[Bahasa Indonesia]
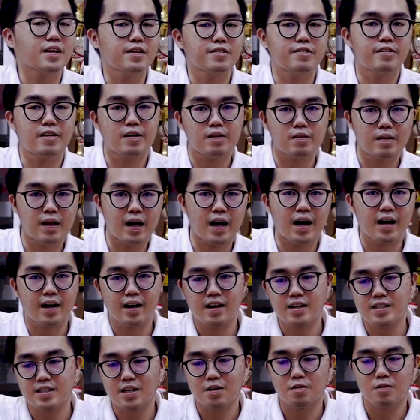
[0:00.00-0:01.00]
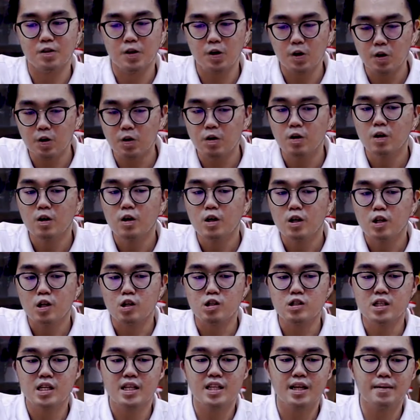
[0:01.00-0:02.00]
dan juga udah high res audio.
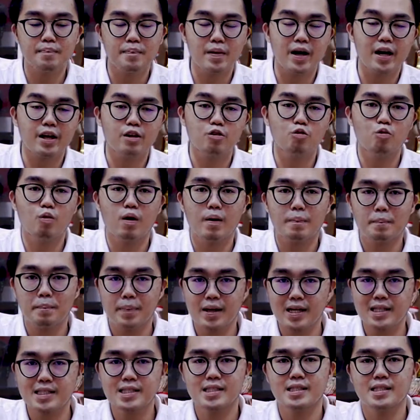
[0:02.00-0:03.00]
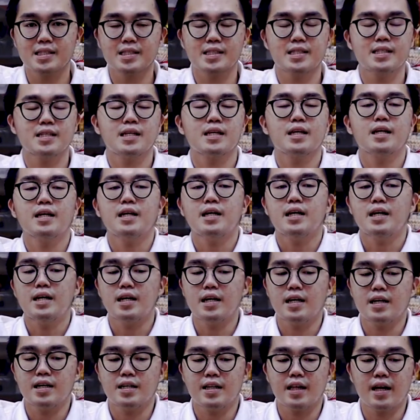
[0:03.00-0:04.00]
Terus kita pakai dua piece
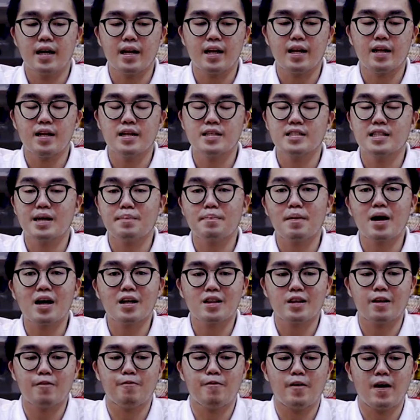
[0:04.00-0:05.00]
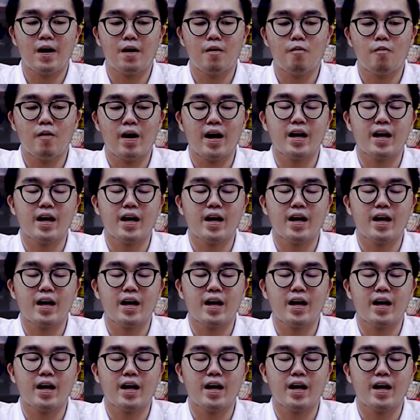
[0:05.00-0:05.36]
uh, dari subaktif yang